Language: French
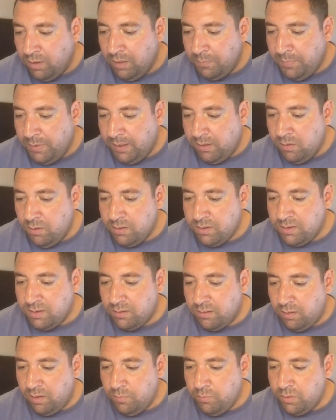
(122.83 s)

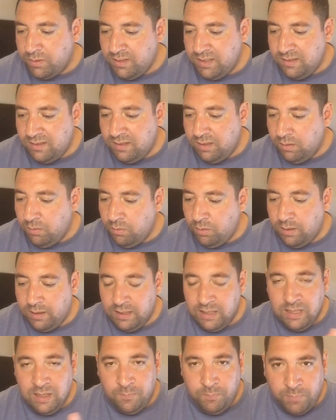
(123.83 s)
Olympiakos, remboursé si nul,
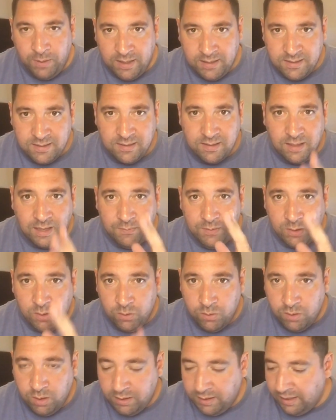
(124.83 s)
il passe avec
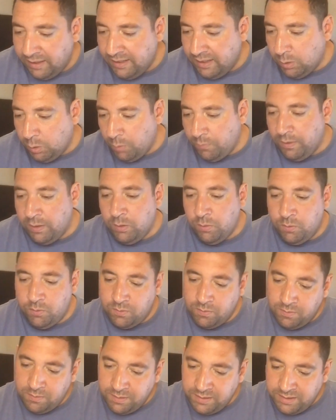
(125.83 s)
une cote à
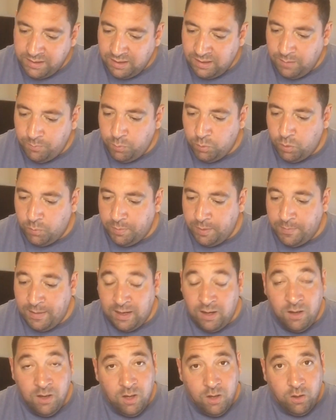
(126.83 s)
1,82. C'était plutôt pas
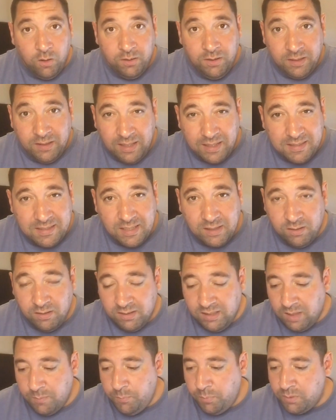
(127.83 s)
mal. On était à
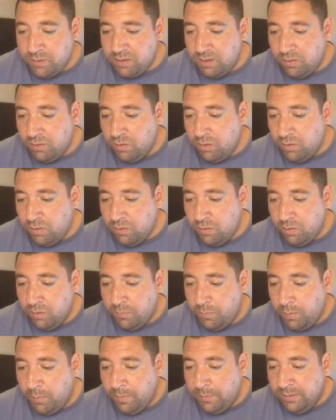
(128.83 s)
54% de
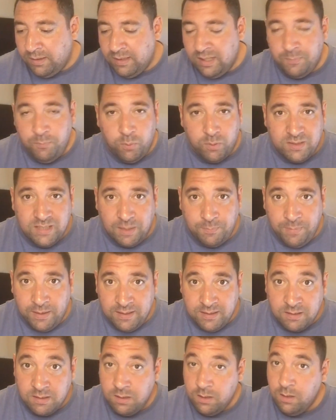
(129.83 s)
probabilité pour que ça
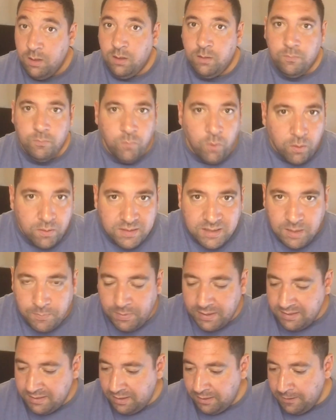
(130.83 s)
passe. Bon, c'est
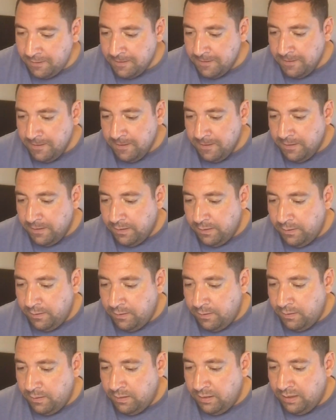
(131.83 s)
passé.
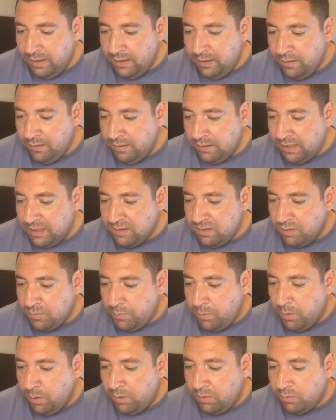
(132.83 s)
Euh, et euh,
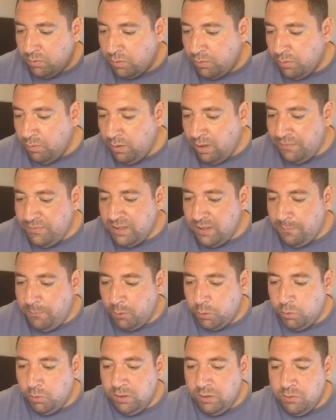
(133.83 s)
Sport contre FC
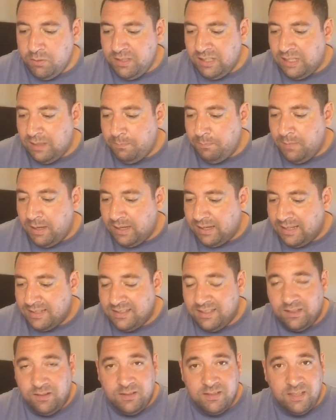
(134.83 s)
Porto, les deux équipes marquent à
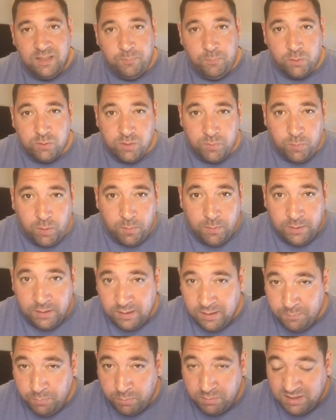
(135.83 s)
57% de
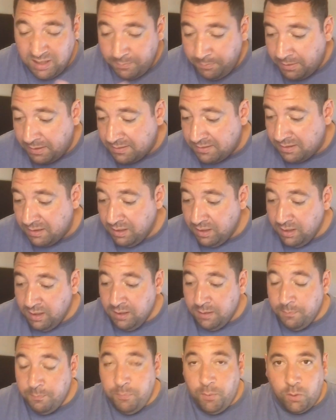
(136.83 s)
probabilité pour que ça passe.
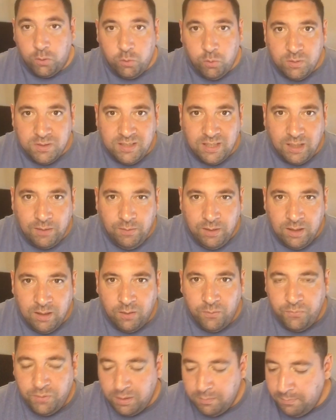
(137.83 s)
Porto s'est réveillé
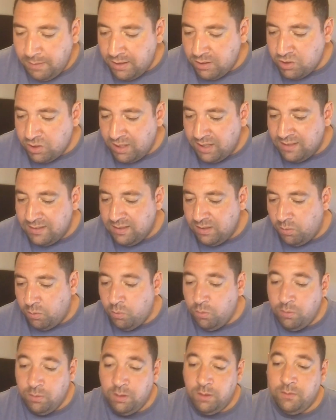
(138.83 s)
en fin de match
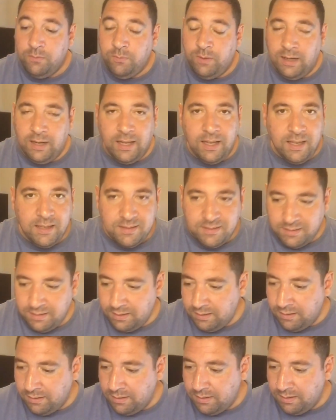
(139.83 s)
1-0. Voilà,
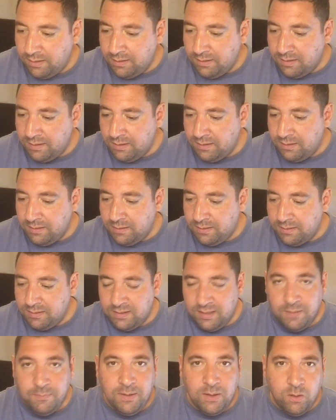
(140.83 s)

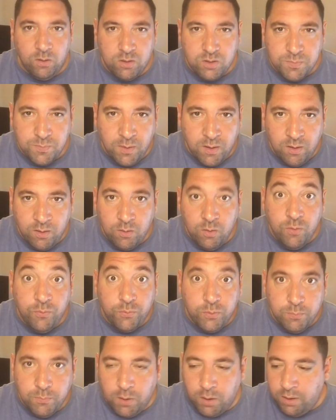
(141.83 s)
c'est malheureusement le
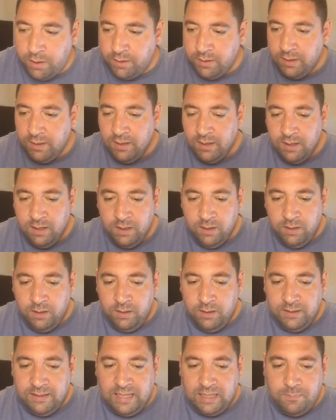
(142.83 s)
football.
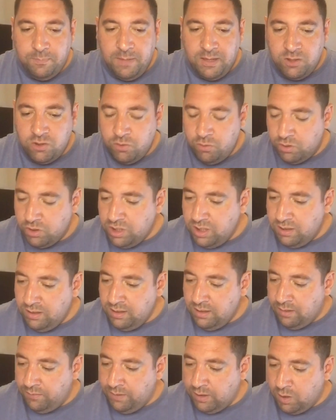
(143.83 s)
Quatre matchs, donc je le
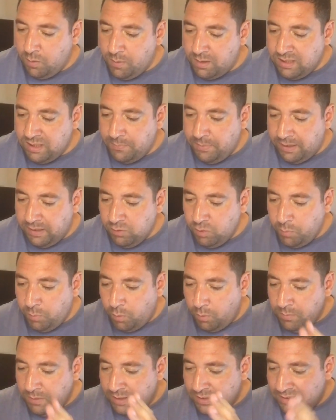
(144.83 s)
dis. On va commencer par les deux
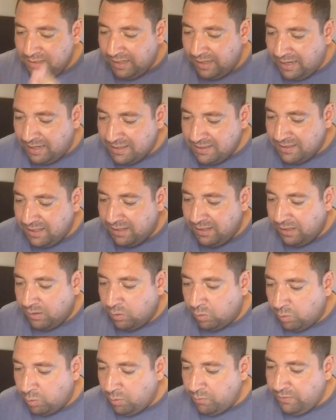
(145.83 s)
premiers. C'est Astana
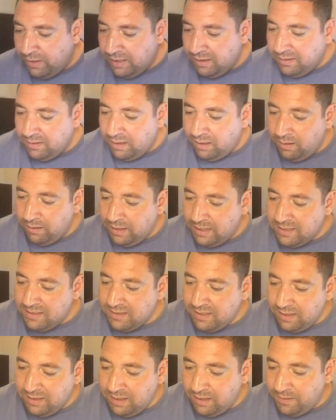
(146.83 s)
contre Valletta.
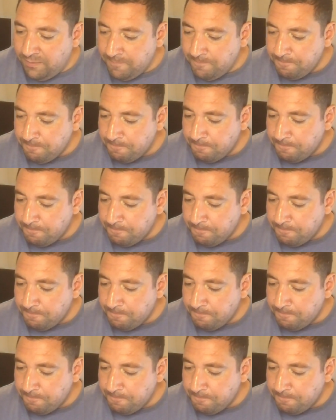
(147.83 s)
Astana,